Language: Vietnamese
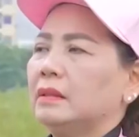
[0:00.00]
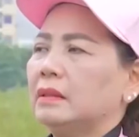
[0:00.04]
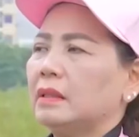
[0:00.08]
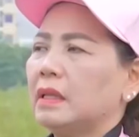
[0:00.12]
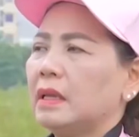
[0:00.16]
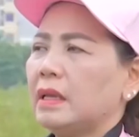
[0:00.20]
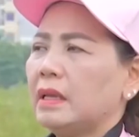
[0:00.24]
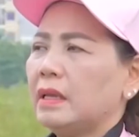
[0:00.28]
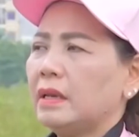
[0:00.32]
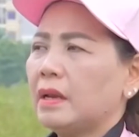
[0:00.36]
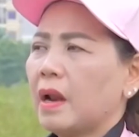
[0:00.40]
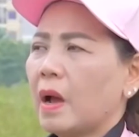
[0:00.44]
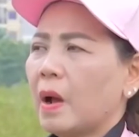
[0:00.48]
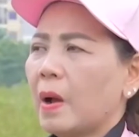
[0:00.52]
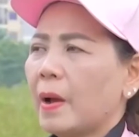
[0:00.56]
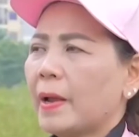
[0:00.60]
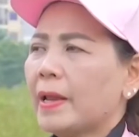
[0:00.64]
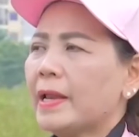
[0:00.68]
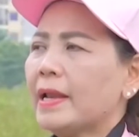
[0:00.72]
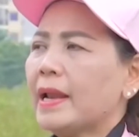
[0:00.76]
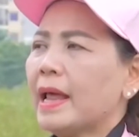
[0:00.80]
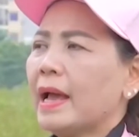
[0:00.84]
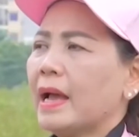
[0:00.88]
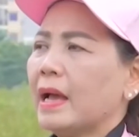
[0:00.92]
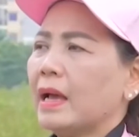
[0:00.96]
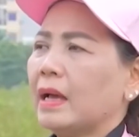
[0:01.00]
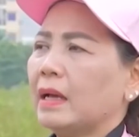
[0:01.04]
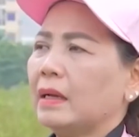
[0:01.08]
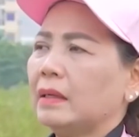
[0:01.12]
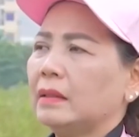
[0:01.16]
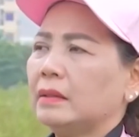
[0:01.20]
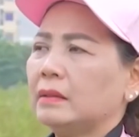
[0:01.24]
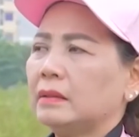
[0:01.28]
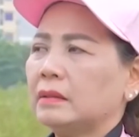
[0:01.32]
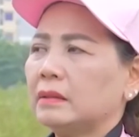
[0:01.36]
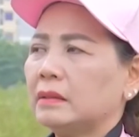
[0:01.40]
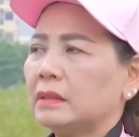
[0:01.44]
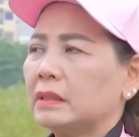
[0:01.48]
thì nói là
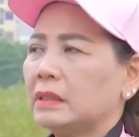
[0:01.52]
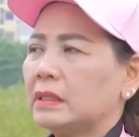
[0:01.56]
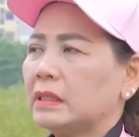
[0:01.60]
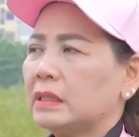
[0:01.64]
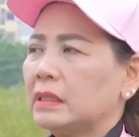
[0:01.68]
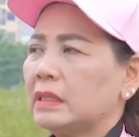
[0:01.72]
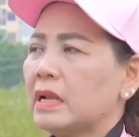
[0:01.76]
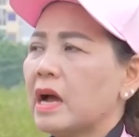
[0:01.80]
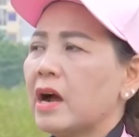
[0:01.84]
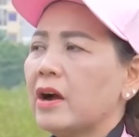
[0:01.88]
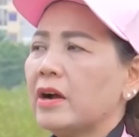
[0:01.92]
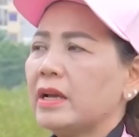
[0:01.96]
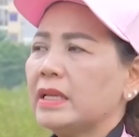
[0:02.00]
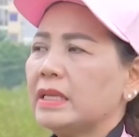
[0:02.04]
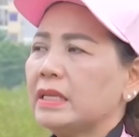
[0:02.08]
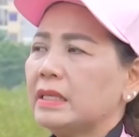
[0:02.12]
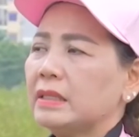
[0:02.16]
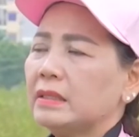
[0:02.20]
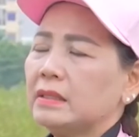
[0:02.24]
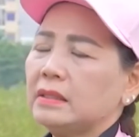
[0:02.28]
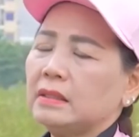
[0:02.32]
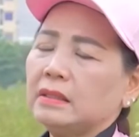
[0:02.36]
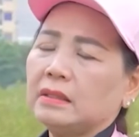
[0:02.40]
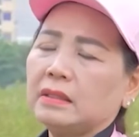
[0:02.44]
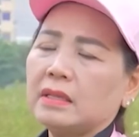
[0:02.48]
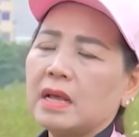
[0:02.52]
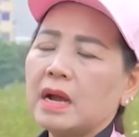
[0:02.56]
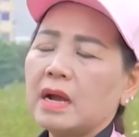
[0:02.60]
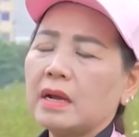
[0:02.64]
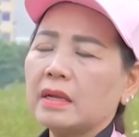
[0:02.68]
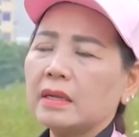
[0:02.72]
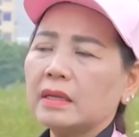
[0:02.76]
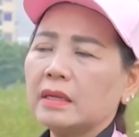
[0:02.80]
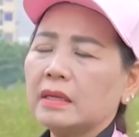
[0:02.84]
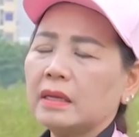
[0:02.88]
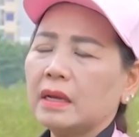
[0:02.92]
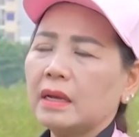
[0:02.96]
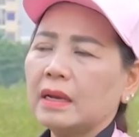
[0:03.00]
đợi
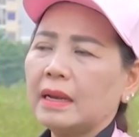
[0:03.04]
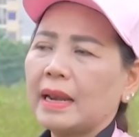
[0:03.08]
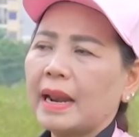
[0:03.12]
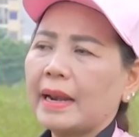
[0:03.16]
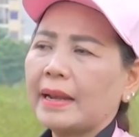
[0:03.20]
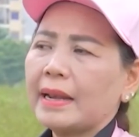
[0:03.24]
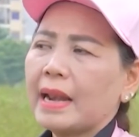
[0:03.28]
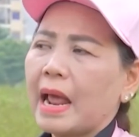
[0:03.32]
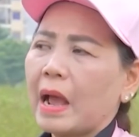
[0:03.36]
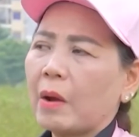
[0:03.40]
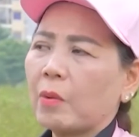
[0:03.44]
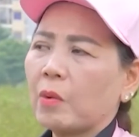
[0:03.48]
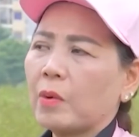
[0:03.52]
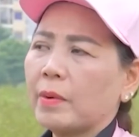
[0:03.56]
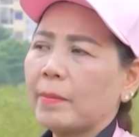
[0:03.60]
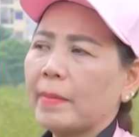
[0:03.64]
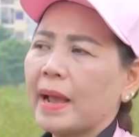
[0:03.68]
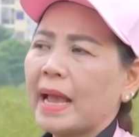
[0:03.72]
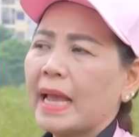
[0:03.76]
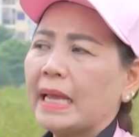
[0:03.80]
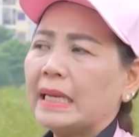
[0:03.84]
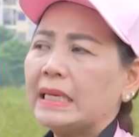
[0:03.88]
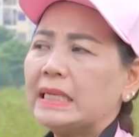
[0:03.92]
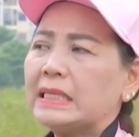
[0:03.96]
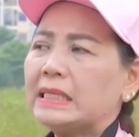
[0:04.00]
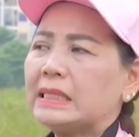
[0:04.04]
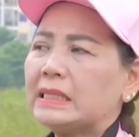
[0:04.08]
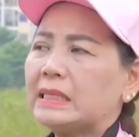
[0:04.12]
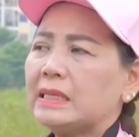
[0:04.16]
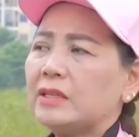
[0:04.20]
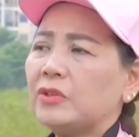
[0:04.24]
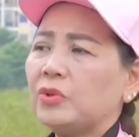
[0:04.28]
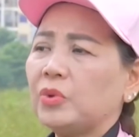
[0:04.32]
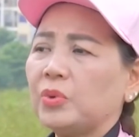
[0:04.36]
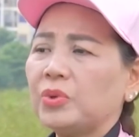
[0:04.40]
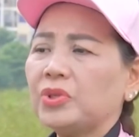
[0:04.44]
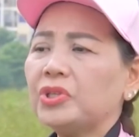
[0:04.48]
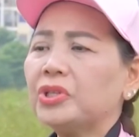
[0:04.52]
đợi lãnh đạo quận mười hai đi
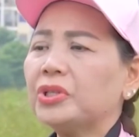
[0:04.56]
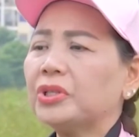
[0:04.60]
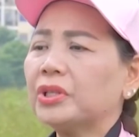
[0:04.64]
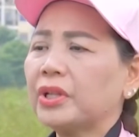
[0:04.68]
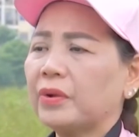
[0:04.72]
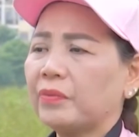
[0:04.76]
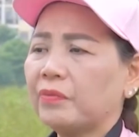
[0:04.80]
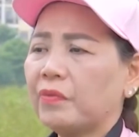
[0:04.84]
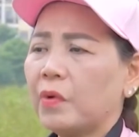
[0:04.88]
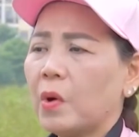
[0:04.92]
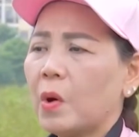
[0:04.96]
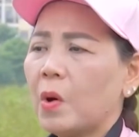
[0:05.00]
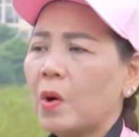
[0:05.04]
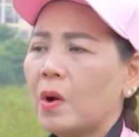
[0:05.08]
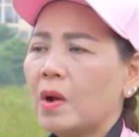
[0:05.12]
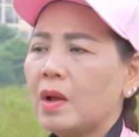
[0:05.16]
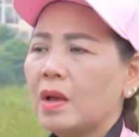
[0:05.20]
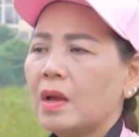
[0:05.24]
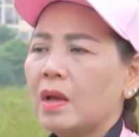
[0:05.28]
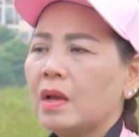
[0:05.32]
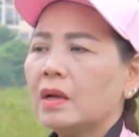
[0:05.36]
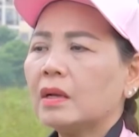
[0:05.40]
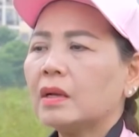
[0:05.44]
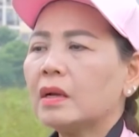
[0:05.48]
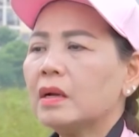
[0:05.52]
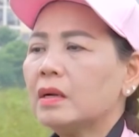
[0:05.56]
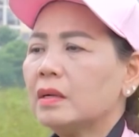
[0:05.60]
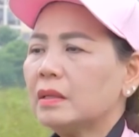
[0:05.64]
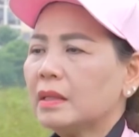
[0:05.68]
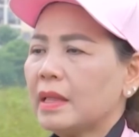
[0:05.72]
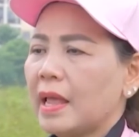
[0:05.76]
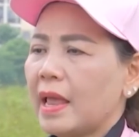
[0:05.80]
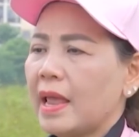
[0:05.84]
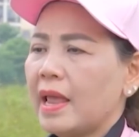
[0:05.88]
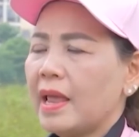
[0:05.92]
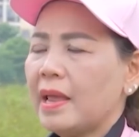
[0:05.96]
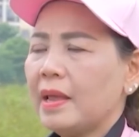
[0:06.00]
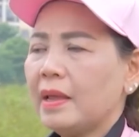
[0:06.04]
xin chủ trương thành phố. Cứ
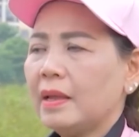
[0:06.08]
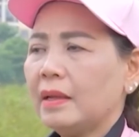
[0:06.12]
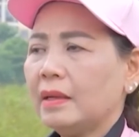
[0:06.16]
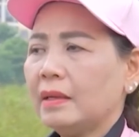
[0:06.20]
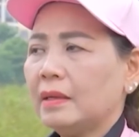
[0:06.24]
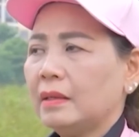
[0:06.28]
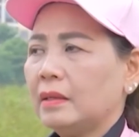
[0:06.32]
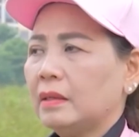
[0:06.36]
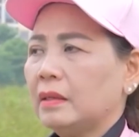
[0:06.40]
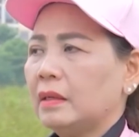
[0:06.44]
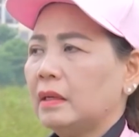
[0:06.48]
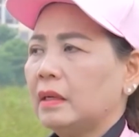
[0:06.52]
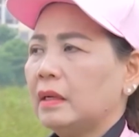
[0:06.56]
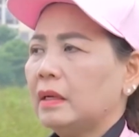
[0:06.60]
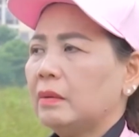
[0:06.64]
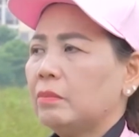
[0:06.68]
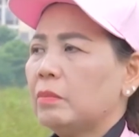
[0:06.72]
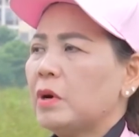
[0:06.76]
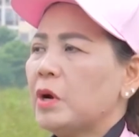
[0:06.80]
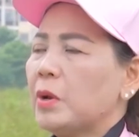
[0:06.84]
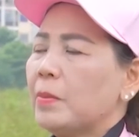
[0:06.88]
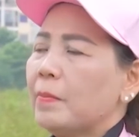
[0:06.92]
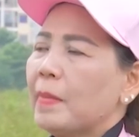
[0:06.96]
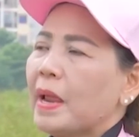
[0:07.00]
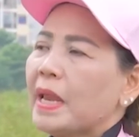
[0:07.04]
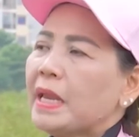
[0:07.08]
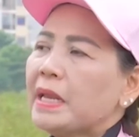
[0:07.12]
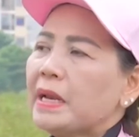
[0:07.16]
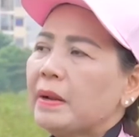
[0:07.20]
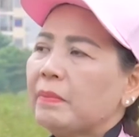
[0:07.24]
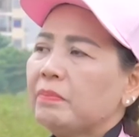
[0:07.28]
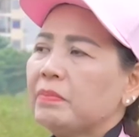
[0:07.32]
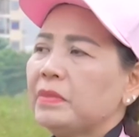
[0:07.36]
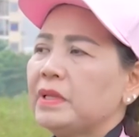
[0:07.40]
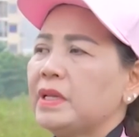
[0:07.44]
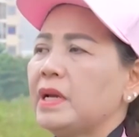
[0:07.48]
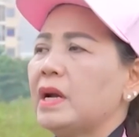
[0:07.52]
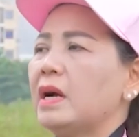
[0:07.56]
thế mười mấy
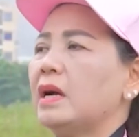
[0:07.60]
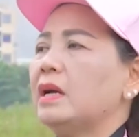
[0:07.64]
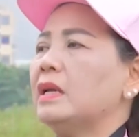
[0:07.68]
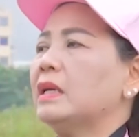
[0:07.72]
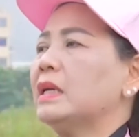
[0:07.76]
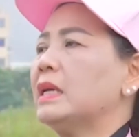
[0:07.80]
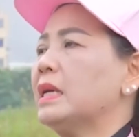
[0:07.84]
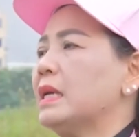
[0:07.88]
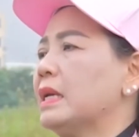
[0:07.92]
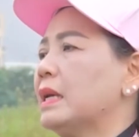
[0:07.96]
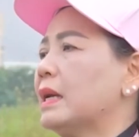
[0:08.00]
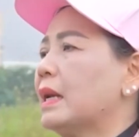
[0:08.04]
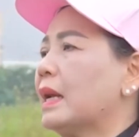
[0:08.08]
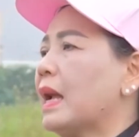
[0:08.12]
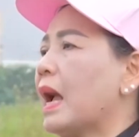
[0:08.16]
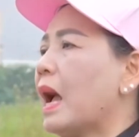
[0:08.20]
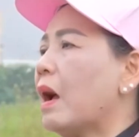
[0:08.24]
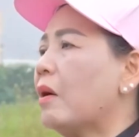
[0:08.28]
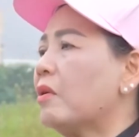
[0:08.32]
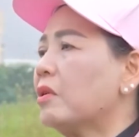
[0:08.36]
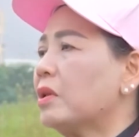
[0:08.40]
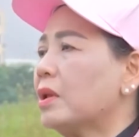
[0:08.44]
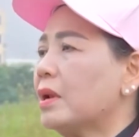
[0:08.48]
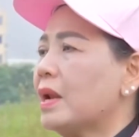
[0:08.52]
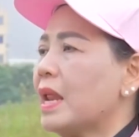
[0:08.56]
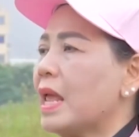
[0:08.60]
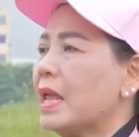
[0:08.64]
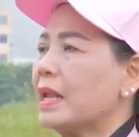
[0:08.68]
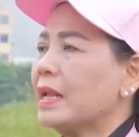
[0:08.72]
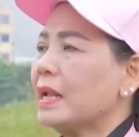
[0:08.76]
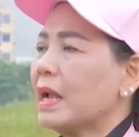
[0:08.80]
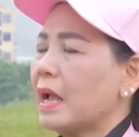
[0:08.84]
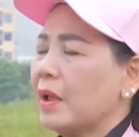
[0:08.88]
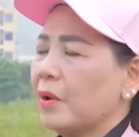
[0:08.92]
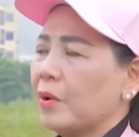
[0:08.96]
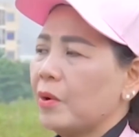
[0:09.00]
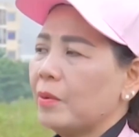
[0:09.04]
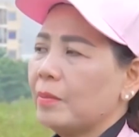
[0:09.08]
năm trời kiện cáo cho đến
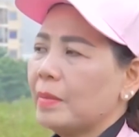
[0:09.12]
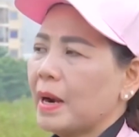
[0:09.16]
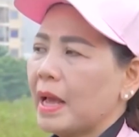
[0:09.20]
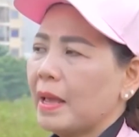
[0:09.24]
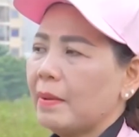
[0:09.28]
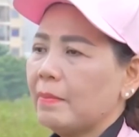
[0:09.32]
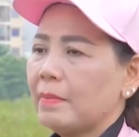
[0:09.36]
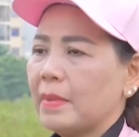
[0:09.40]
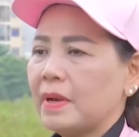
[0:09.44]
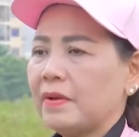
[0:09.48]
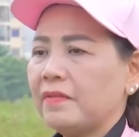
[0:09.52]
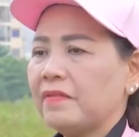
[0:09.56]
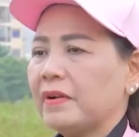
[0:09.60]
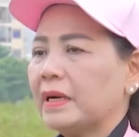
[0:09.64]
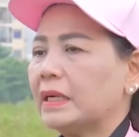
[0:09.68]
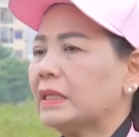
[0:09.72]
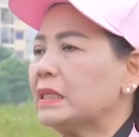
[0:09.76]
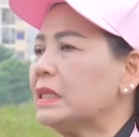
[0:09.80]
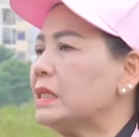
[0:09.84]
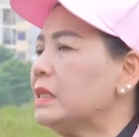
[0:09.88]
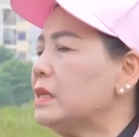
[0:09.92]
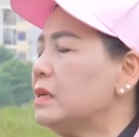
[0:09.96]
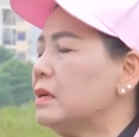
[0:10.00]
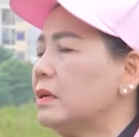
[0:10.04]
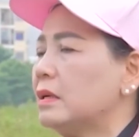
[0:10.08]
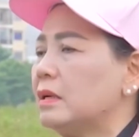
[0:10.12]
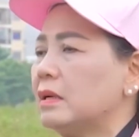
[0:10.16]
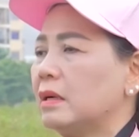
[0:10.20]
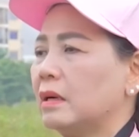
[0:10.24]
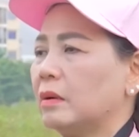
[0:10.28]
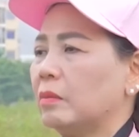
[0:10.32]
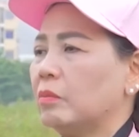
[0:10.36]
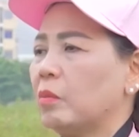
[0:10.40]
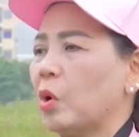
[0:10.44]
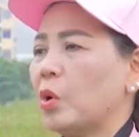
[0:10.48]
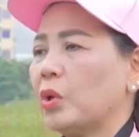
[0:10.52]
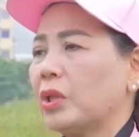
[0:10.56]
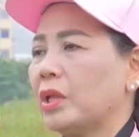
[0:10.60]
ngày hôm nay mình vẫn chưa được
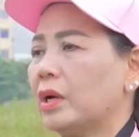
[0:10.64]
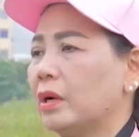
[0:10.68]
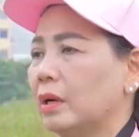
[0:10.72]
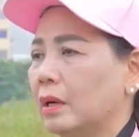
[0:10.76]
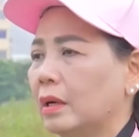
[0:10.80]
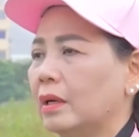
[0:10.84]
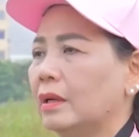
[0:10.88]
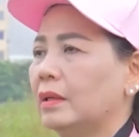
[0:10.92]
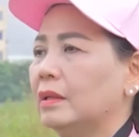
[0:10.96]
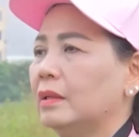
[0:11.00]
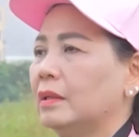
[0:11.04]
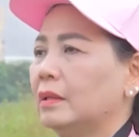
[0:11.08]
bồi thường.